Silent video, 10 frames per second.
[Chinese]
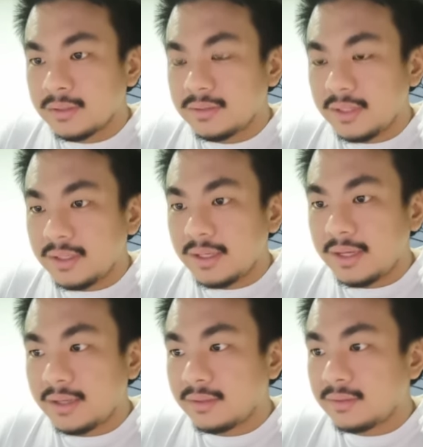Z K
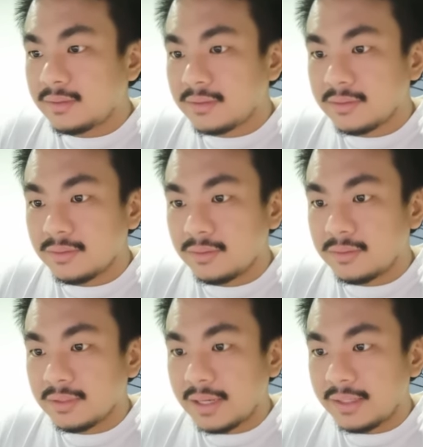S
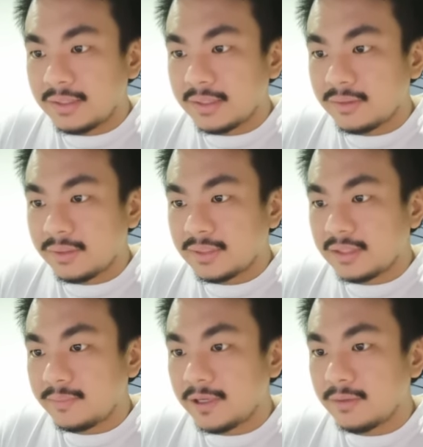如它应该是会在
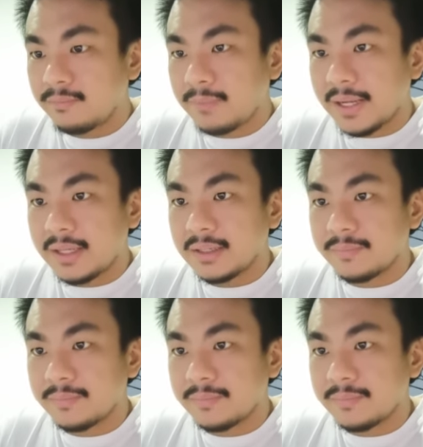这边横摆呀、